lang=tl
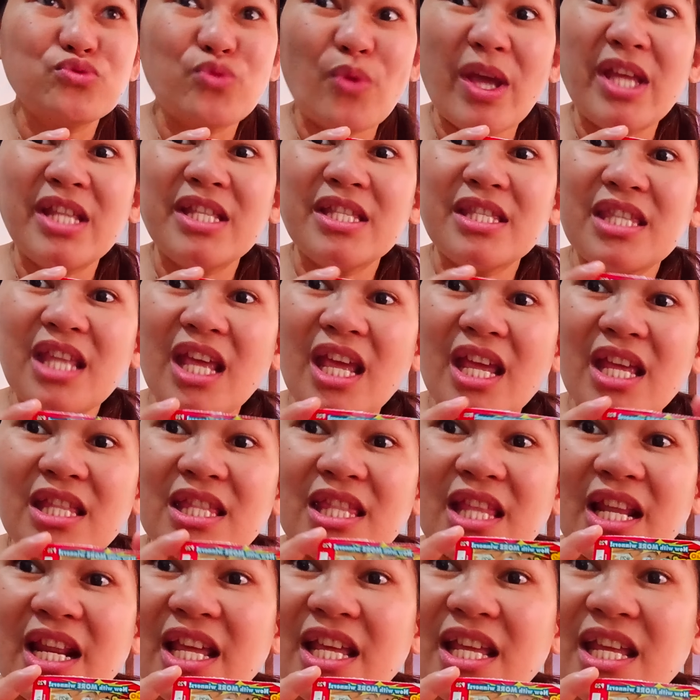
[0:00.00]

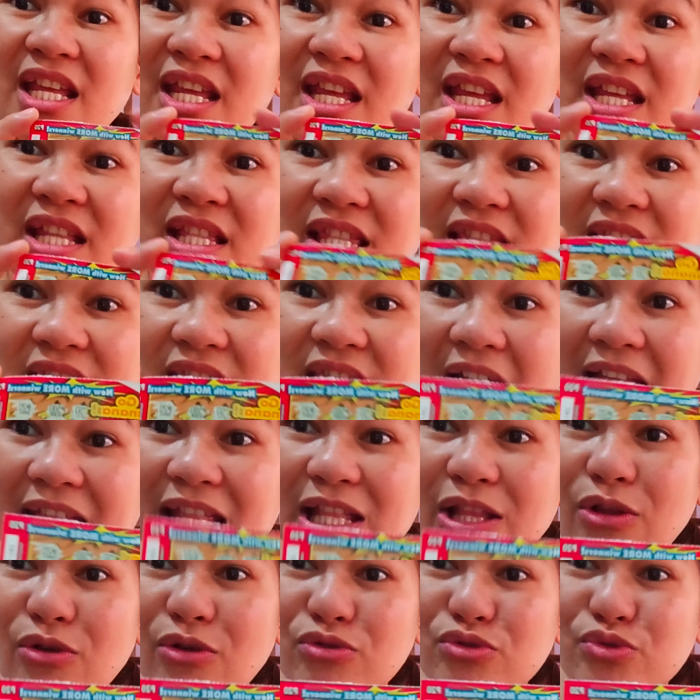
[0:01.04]
20, 3,
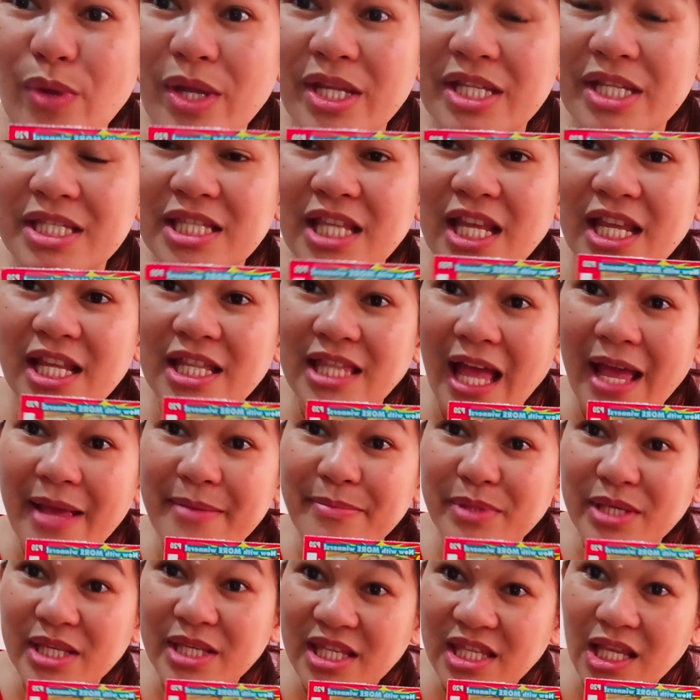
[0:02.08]
tatlong 20
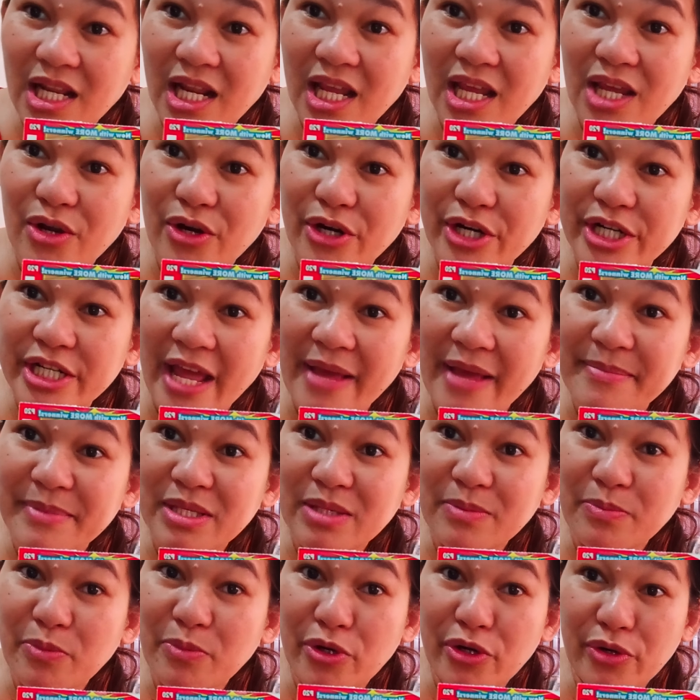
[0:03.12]
times 3 or
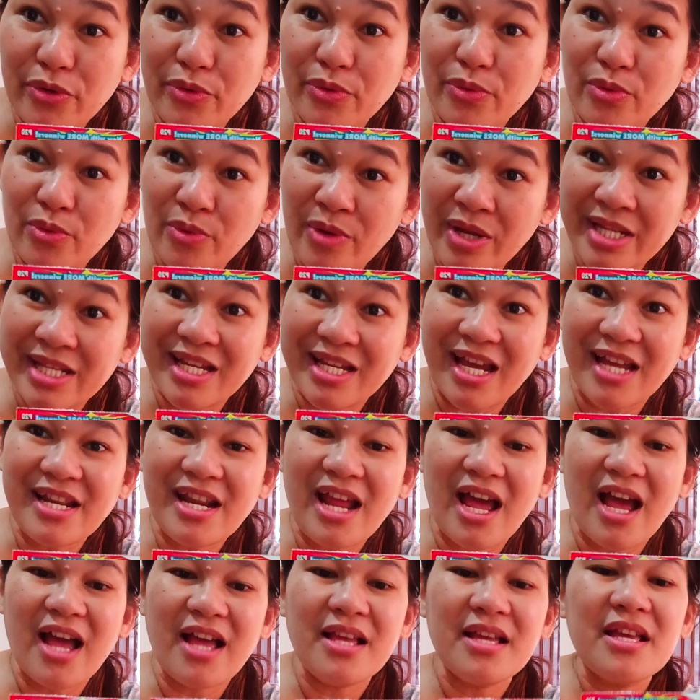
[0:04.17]
times 4, you win ka
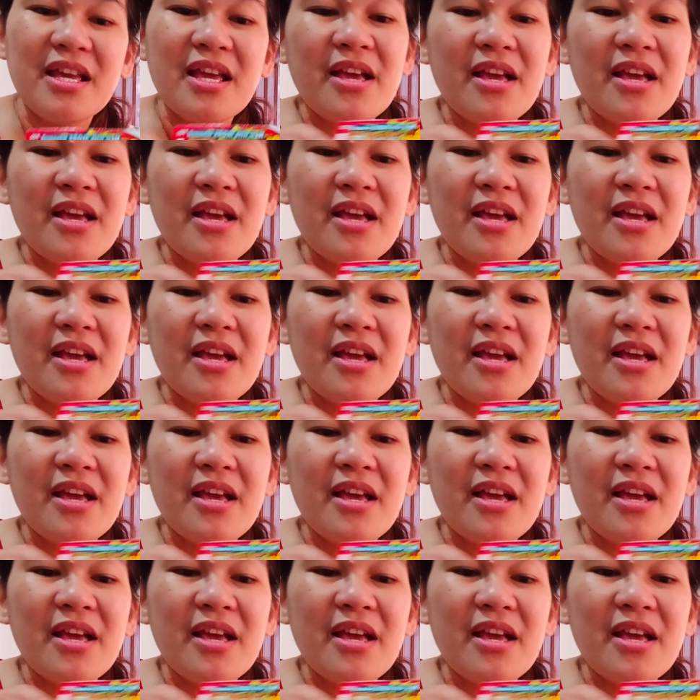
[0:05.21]
na.